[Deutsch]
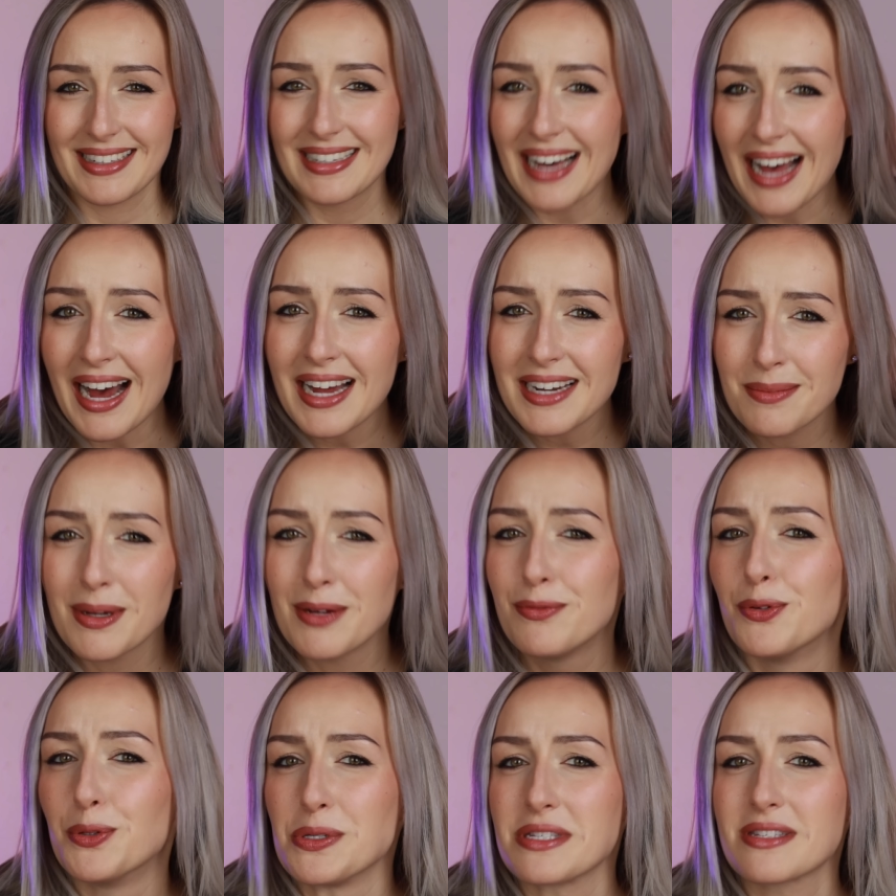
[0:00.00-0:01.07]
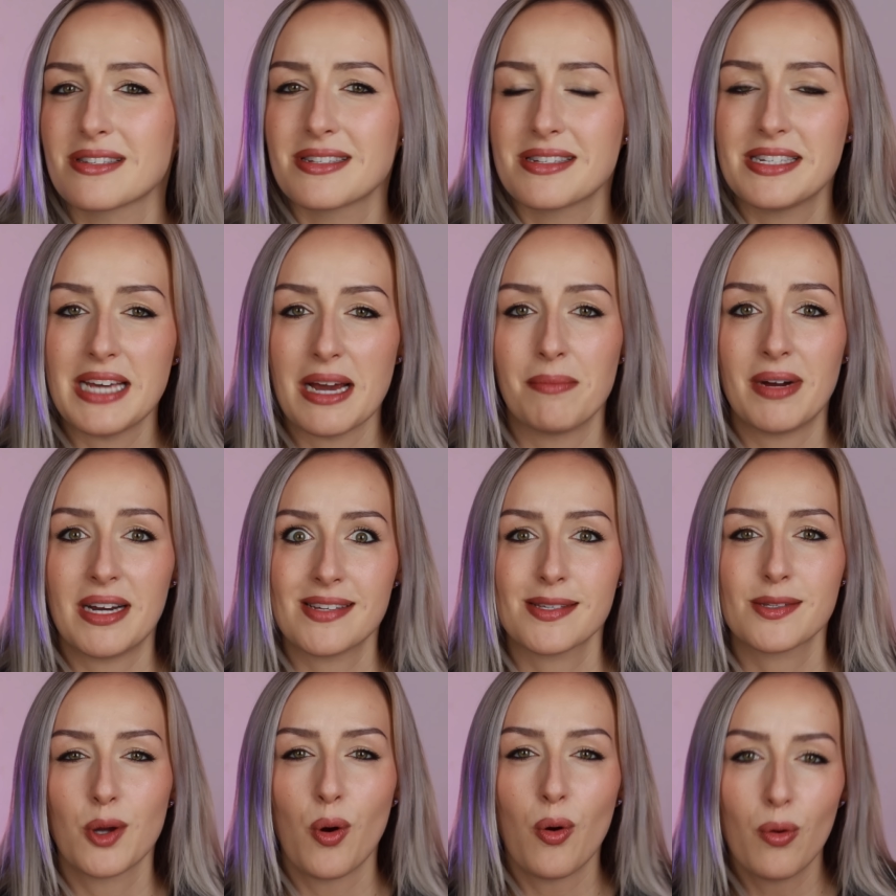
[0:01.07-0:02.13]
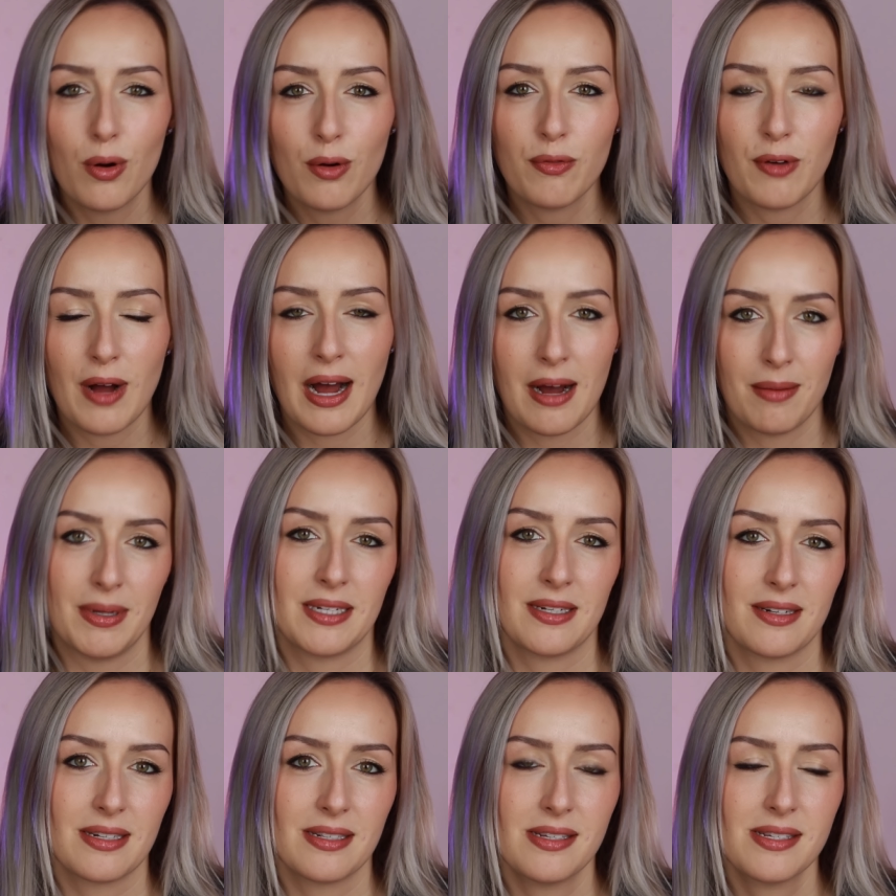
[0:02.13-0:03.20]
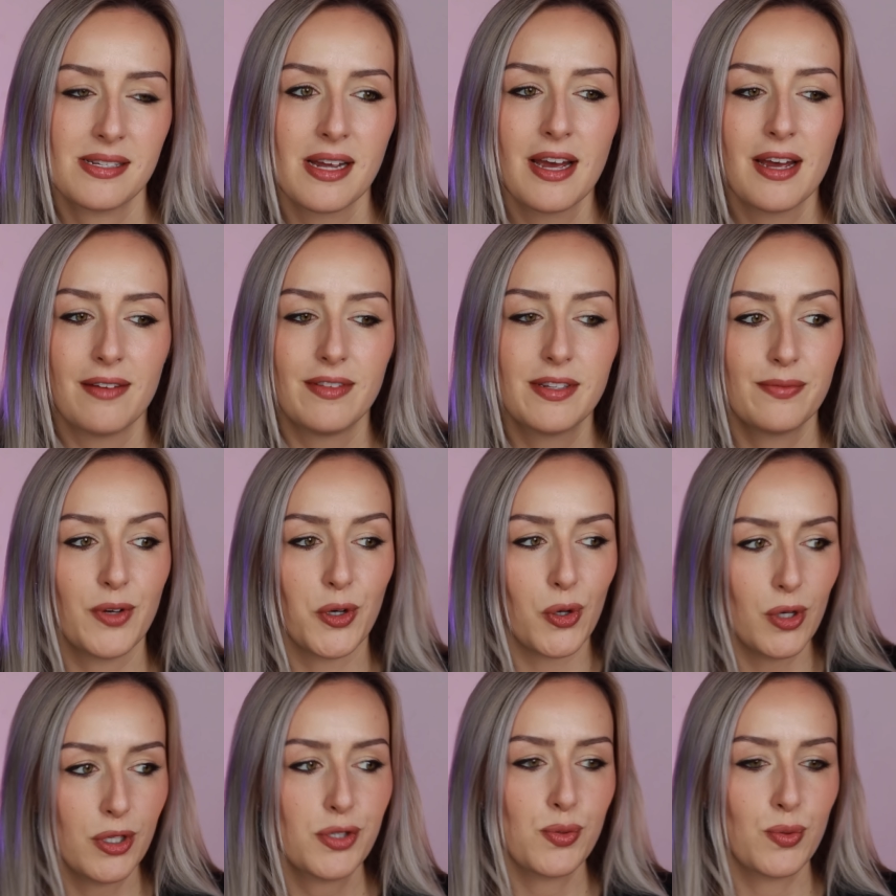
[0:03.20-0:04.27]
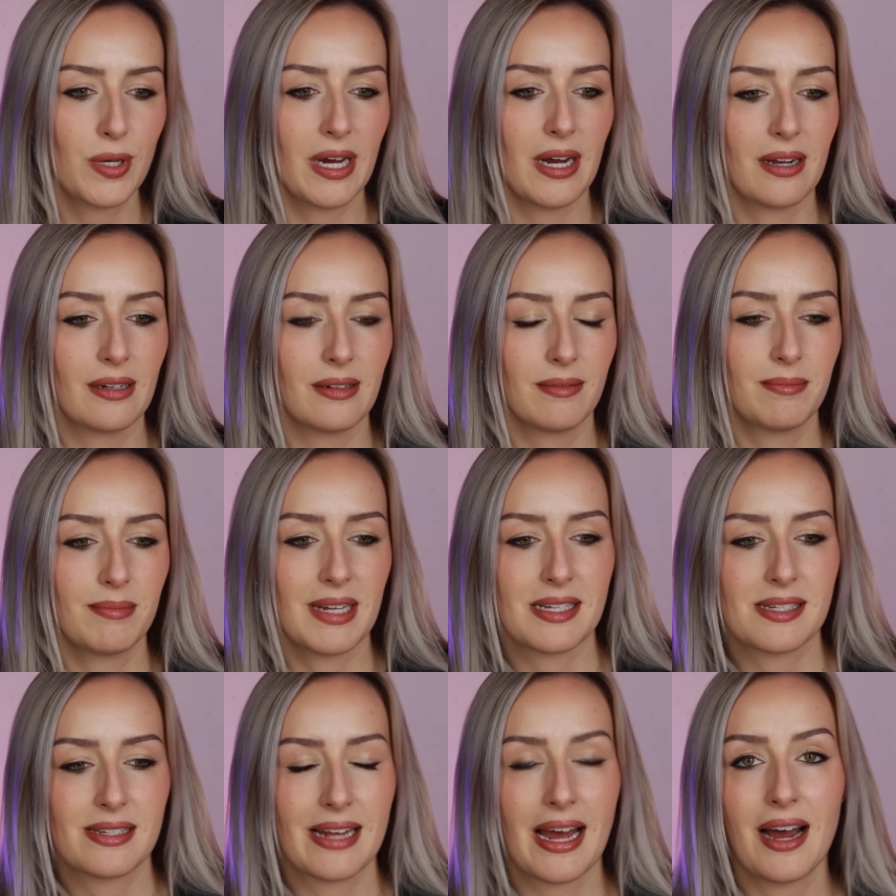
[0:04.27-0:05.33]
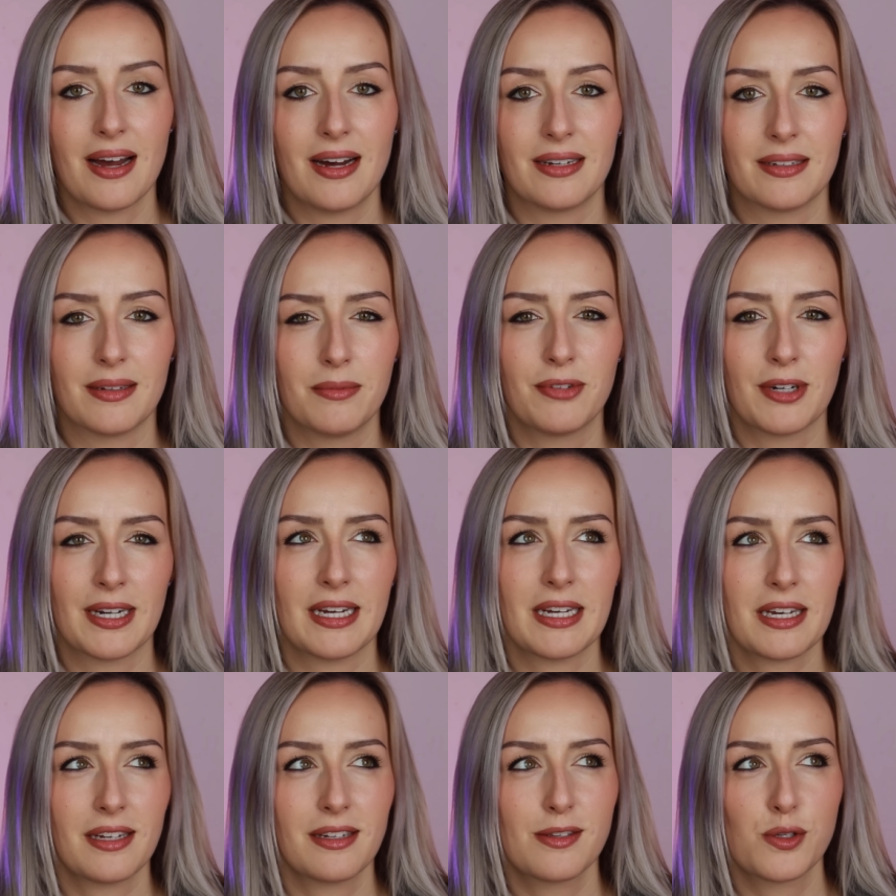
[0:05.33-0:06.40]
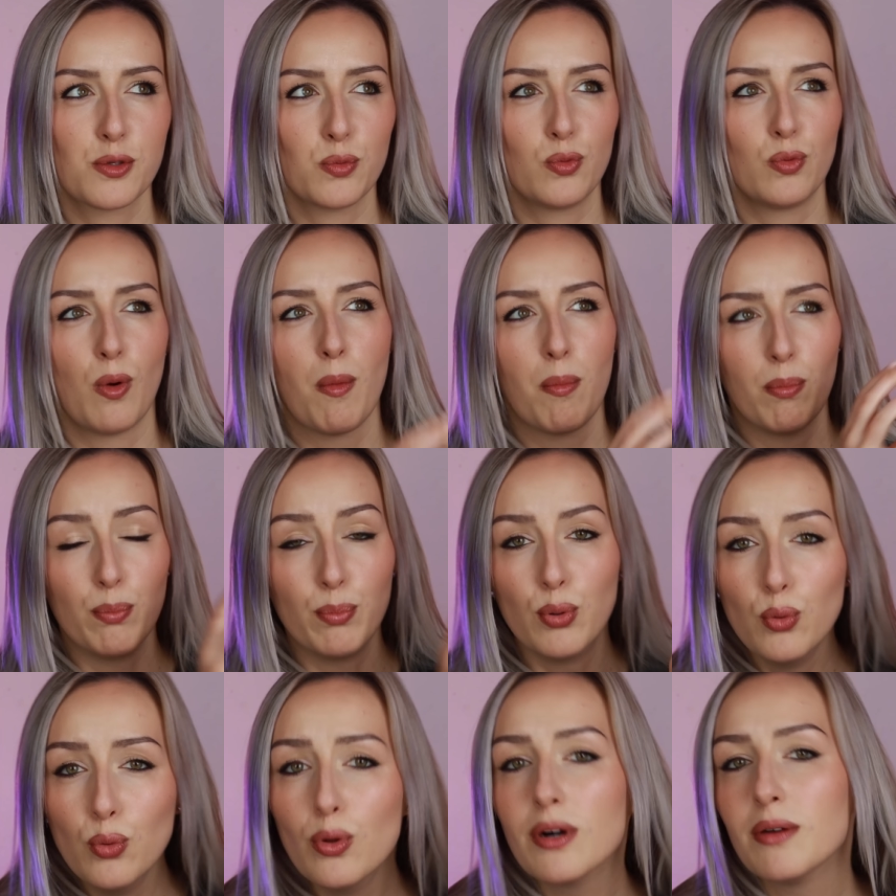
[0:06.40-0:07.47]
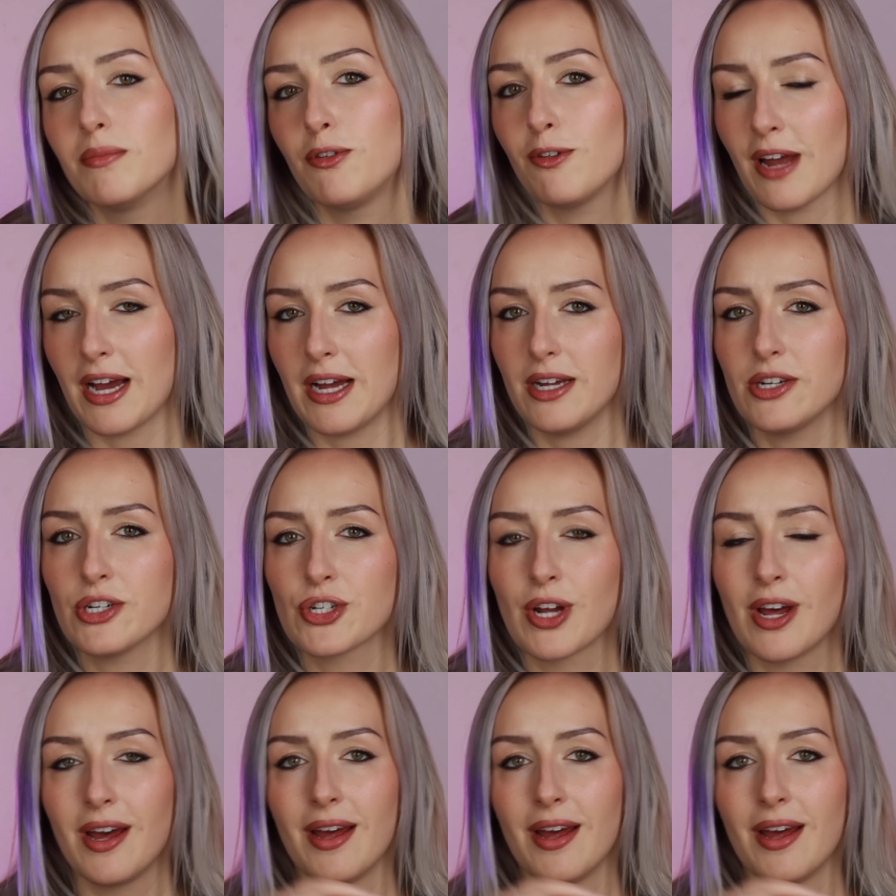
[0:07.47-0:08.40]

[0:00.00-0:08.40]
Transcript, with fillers: Gerade bei Wurst, die ja meist hochverarbeitet ist, wissen wir heutzutage, dass daran im Vergleich zu purem Fleisch